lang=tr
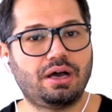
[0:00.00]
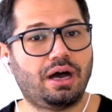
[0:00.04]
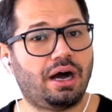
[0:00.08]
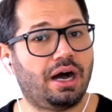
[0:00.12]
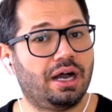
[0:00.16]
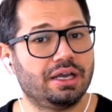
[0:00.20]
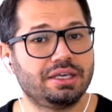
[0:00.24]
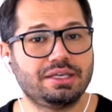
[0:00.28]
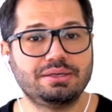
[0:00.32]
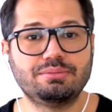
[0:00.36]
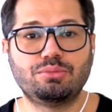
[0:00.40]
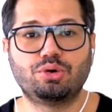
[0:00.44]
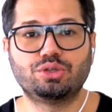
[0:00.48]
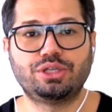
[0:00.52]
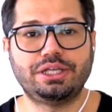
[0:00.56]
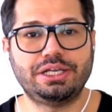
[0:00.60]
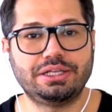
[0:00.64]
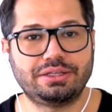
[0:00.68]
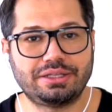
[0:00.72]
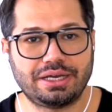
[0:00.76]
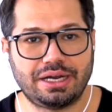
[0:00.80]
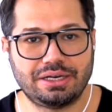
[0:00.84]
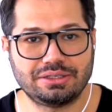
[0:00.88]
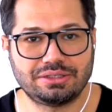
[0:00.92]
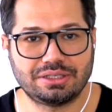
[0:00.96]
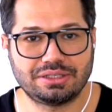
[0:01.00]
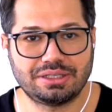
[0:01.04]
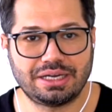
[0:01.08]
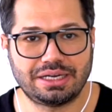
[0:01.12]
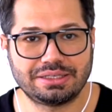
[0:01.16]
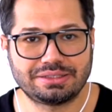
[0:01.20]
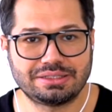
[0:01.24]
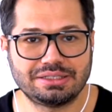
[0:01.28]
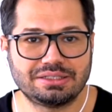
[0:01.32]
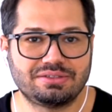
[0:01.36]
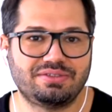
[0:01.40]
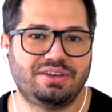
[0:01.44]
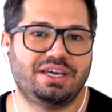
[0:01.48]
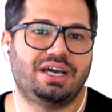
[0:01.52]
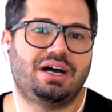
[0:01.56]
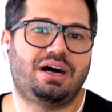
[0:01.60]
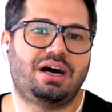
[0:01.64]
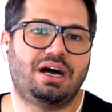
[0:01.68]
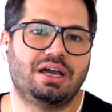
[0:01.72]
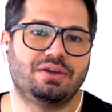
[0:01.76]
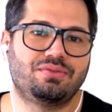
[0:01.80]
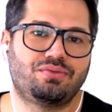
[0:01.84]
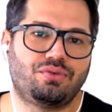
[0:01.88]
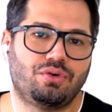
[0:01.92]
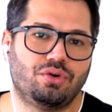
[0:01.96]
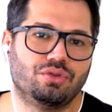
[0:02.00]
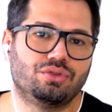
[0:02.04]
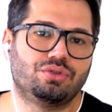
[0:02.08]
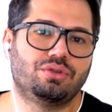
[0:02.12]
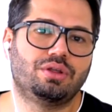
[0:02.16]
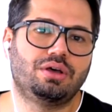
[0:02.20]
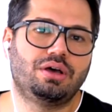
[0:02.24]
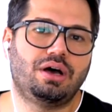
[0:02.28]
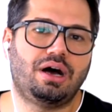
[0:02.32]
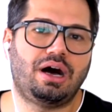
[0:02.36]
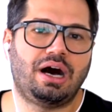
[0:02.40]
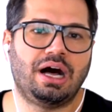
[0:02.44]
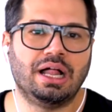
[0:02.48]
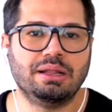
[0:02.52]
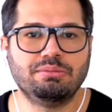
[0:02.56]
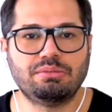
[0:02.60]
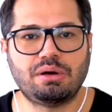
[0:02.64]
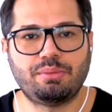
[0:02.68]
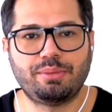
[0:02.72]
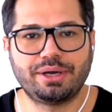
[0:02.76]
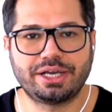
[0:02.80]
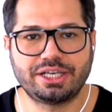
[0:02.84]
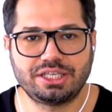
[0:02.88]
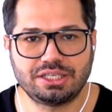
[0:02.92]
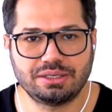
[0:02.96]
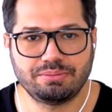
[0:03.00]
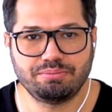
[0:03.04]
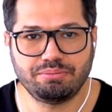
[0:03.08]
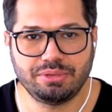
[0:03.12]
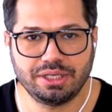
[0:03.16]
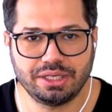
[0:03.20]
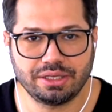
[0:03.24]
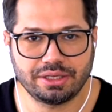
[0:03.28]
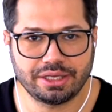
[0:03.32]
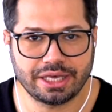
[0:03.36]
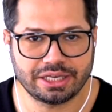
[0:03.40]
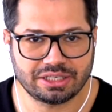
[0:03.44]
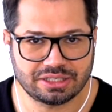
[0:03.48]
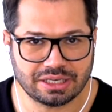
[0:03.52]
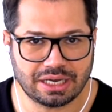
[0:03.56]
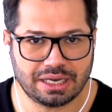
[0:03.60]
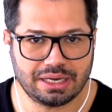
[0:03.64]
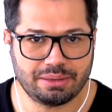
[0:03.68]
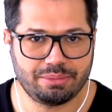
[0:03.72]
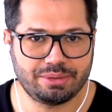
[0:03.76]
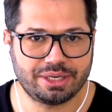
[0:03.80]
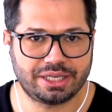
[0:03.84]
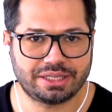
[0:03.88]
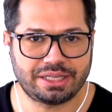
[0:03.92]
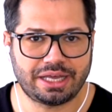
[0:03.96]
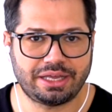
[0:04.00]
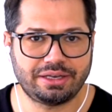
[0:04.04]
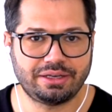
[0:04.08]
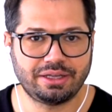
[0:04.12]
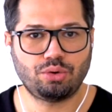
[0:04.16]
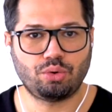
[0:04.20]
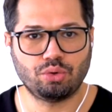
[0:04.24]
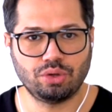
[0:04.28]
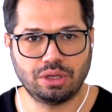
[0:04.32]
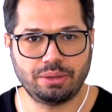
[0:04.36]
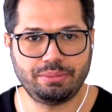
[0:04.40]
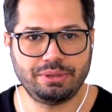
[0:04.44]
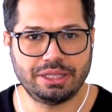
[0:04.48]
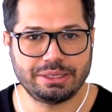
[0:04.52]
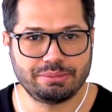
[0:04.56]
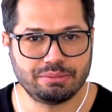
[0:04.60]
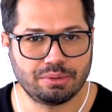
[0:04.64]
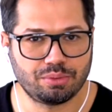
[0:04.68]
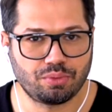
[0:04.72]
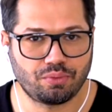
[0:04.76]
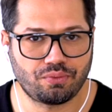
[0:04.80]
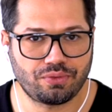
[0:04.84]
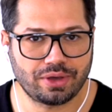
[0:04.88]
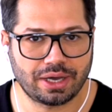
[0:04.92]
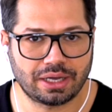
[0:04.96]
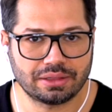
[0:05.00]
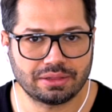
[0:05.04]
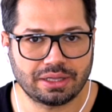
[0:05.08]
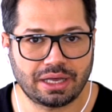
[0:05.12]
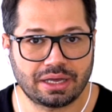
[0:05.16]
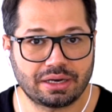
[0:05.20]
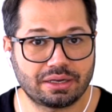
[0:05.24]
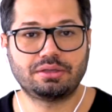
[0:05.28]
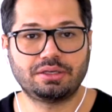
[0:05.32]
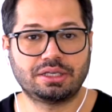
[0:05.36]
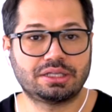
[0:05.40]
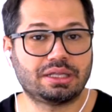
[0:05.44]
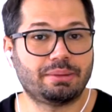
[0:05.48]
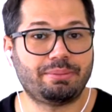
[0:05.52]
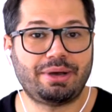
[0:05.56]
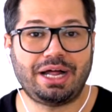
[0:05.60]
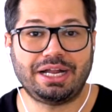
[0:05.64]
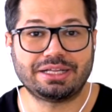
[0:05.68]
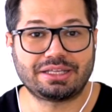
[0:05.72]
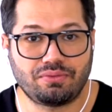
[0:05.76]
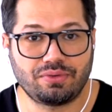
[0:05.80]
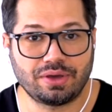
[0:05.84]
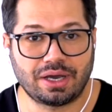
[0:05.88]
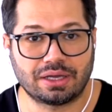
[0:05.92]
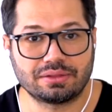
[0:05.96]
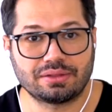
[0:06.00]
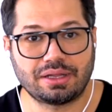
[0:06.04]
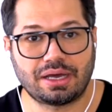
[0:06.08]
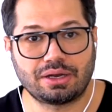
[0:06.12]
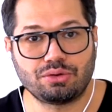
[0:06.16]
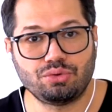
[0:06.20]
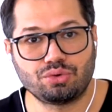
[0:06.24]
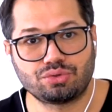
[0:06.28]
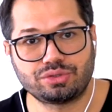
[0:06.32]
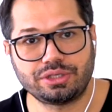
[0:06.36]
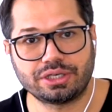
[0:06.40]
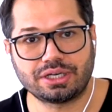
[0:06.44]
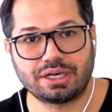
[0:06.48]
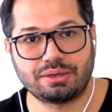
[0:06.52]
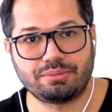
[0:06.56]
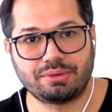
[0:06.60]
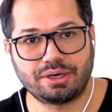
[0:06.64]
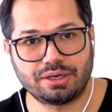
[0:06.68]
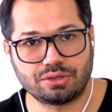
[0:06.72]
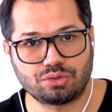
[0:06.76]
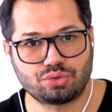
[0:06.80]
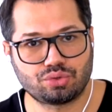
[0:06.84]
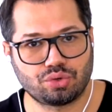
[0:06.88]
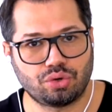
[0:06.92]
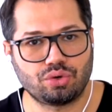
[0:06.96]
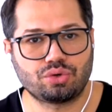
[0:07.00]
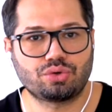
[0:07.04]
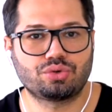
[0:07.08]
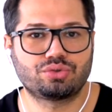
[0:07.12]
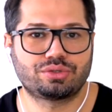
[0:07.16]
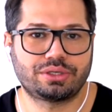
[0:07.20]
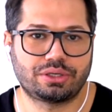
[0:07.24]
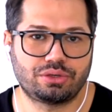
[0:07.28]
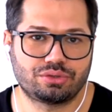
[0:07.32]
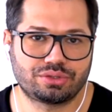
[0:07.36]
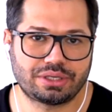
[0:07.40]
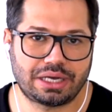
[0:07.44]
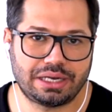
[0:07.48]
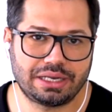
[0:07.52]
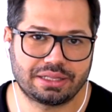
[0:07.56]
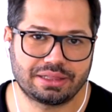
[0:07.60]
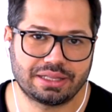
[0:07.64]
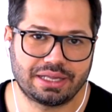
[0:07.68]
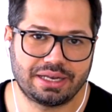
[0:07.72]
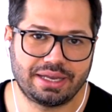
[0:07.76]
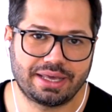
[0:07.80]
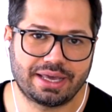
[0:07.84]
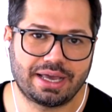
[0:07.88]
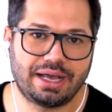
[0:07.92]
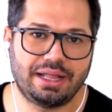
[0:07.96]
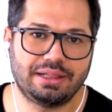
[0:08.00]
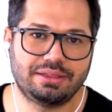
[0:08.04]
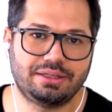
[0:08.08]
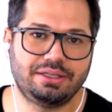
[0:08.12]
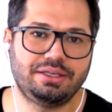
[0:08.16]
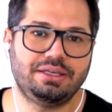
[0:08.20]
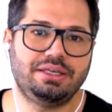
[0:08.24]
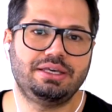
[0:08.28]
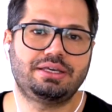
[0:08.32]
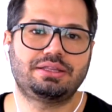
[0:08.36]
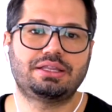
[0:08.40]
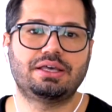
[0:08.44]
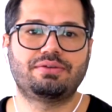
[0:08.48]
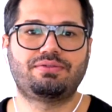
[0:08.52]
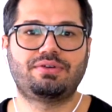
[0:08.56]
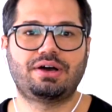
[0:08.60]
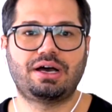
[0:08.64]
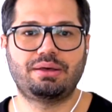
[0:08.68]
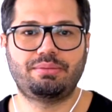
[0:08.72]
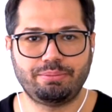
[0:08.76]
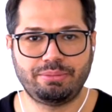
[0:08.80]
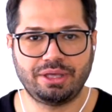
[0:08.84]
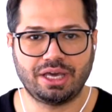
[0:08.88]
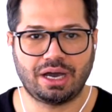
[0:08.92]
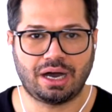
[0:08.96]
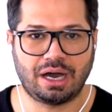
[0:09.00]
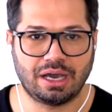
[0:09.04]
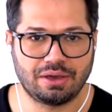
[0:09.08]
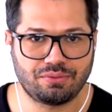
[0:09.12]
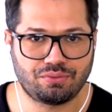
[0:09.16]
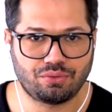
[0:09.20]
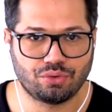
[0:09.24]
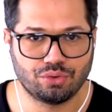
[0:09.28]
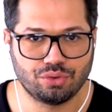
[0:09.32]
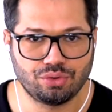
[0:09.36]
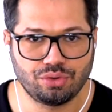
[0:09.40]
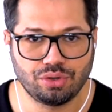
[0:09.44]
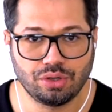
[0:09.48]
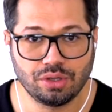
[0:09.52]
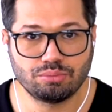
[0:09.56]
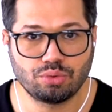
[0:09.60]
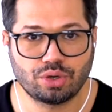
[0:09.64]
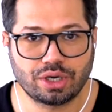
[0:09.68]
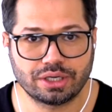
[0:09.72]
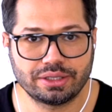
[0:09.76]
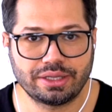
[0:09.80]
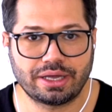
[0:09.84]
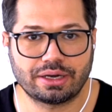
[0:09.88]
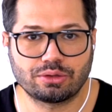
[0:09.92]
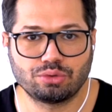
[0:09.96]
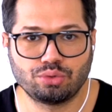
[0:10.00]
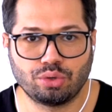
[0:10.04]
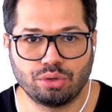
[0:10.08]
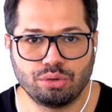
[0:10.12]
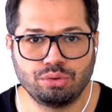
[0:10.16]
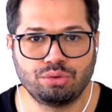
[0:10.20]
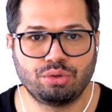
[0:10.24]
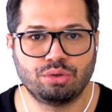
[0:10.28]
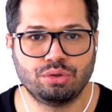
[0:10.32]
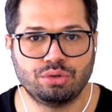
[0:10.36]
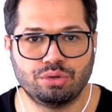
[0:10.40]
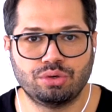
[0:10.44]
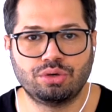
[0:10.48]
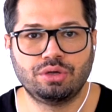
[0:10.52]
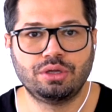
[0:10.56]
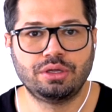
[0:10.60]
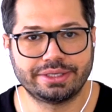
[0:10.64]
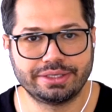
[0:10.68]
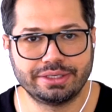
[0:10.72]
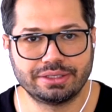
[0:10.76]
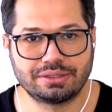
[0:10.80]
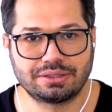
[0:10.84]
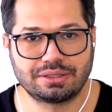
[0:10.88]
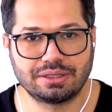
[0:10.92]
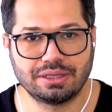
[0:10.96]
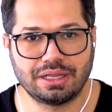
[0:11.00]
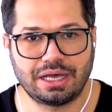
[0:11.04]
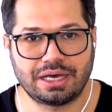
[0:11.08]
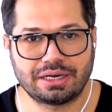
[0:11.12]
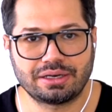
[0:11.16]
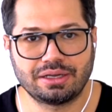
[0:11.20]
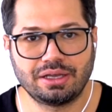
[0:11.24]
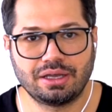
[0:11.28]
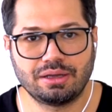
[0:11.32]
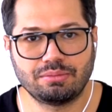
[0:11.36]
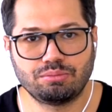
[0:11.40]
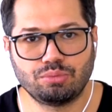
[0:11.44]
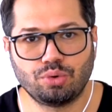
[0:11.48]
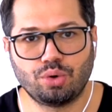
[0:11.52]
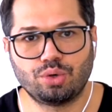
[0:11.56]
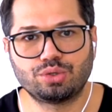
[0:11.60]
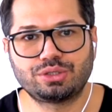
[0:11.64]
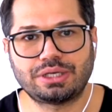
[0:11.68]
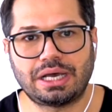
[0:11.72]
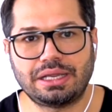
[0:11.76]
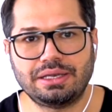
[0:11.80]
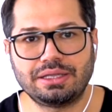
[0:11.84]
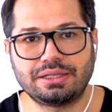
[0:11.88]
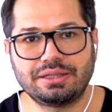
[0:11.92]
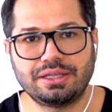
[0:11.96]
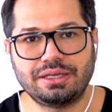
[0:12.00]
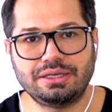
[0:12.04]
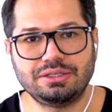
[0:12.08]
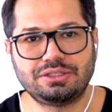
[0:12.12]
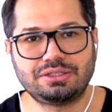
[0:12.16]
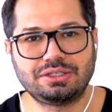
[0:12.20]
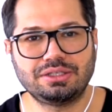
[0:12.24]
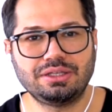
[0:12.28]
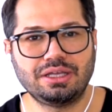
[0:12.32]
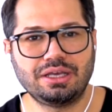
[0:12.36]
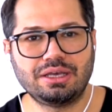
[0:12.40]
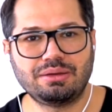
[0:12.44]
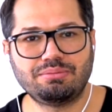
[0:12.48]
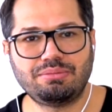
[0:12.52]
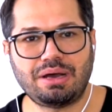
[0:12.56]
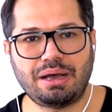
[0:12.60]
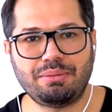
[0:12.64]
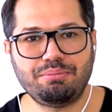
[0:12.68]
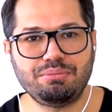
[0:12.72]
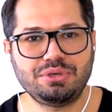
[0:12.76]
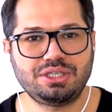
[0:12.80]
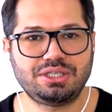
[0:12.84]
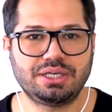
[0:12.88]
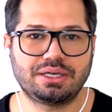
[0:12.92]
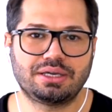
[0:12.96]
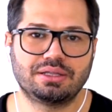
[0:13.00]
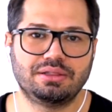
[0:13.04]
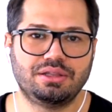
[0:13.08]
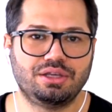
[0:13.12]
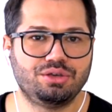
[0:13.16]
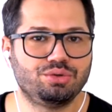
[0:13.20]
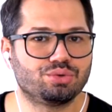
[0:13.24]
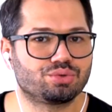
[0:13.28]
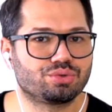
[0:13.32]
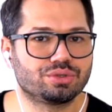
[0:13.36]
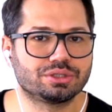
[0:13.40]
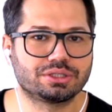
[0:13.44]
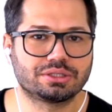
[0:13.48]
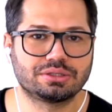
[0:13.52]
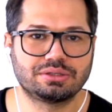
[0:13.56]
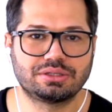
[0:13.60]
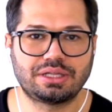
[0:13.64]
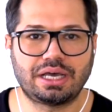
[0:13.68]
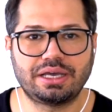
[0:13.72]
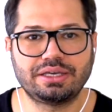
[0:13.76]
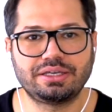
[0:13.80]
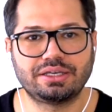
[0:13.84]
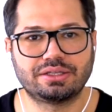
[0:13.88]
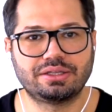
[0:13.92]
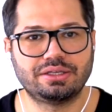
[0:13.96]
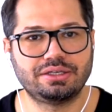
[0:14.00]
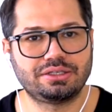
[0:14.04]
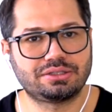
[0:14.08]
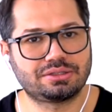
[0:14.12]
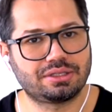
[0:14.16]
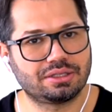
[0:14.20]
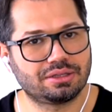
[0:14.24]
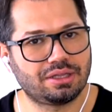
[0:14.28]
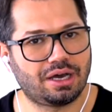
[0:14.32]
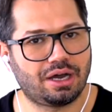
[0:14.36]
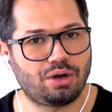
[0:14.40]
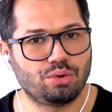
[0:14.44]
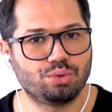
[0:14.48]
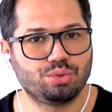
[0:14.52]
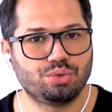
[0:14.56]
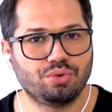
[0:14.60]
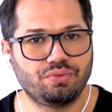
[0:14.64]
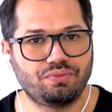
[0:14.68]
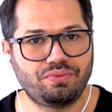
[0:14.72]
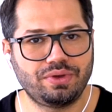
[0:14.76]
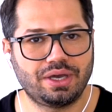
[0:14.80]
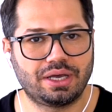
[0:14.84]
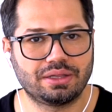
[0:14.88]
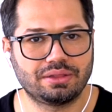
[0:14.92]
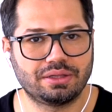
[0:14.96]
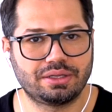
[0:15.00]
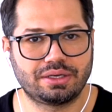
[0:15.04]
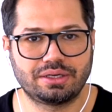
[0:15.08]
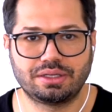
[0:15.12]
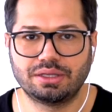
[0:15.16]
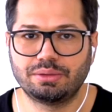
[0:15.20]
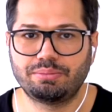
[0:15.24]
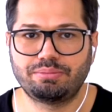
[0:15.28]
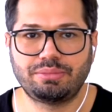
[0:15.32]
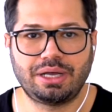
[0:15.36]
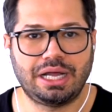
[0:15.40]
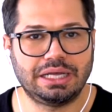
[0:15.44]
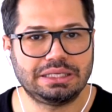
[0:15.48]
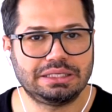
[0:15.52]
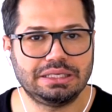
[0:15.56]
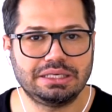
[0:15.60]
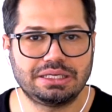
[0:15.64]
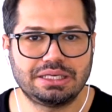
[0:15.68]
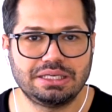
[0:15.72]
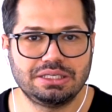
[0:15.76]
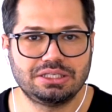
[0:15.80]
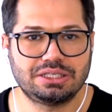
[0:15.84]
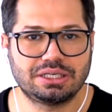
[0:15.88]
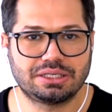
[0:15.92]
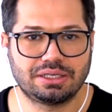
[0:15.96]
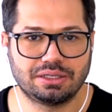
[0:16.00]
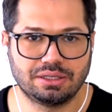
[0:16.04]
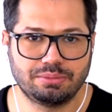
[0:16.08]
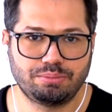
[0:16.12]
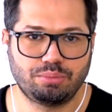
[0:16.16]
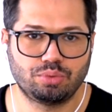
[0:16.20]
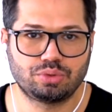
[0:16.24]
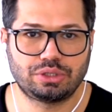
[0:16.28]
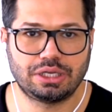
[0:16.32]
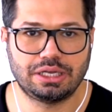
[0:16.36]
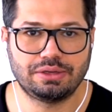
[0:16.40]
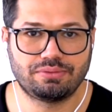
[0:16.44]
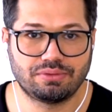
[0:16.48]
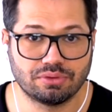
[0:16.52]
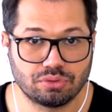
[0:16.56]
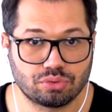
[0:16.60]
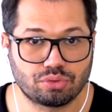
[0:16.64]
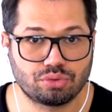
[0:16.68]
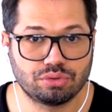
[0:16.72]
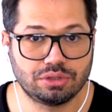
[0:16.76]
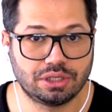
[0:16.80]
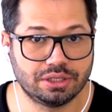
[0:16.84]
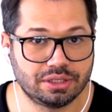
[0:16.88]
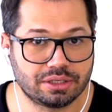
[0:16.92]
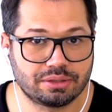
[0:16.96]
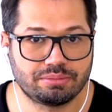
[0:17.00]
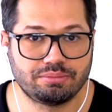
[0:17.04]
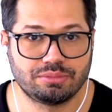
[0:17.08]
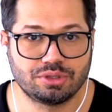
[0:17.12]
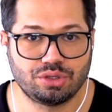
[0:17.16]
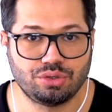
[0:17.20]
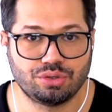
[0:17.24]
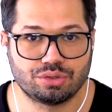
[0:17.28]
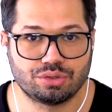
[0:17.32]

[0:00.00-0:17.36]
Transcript: Hangi modeli tercih edersiniz veya iPhone almamak için bir geçerli bir neden olabilir mi bu fiyatlar? Ya da belki fiyatlar yüksek ama çok güzel özelliklerle geldi. İlk defa bir iPhone'u bu kadar dolu dolu tanıttılar. Bu özellikler için ben bir şekilde yurt dışından ya da işte daha uygun fiyatları alıp belki ikinci el alıp bu telefonu kullanırım mı